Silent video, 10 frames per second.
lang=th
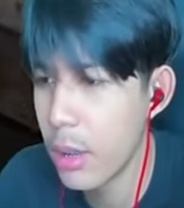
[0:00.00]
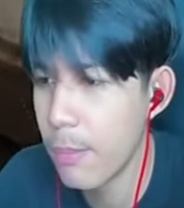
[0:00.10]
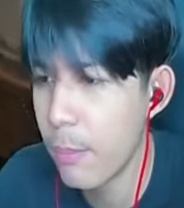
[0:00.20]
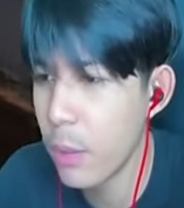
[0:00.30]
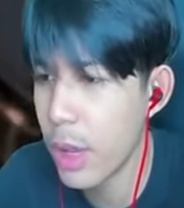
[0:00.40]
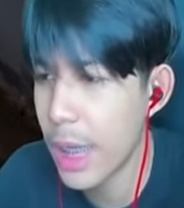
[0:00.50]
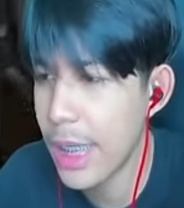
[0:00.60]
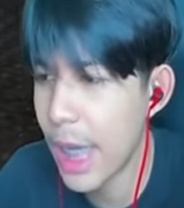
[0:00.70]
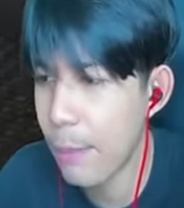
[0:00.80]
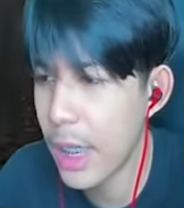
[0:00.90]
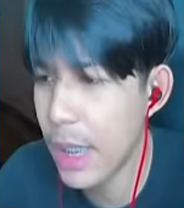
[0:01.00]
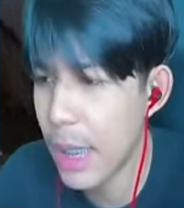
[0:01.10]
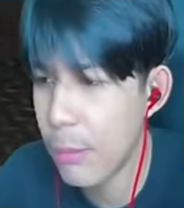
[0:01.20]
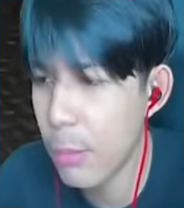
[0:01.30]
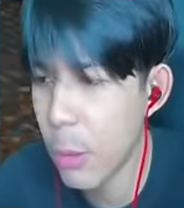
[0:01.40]
บอฟฟุตก็ใกล้จะอัปเดตแล้ว
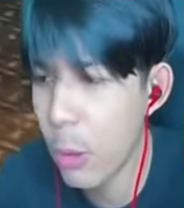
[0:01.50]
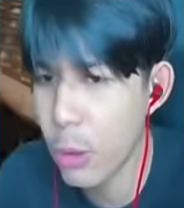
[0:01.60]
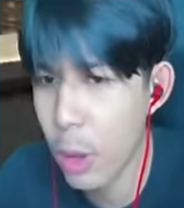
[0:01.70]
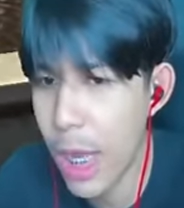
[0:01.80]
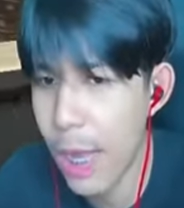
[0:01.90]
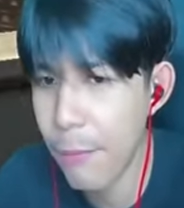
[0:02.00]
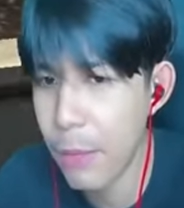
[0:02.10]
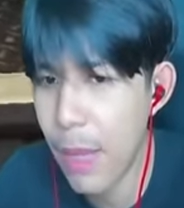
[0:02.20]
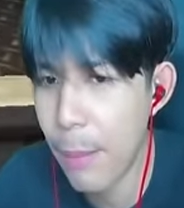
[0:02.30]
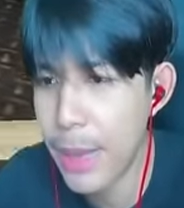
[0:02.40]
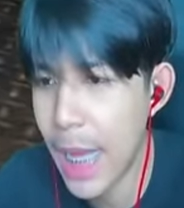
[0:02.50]
นะผมก็คงต้องห่างฟรีไฟไปนาน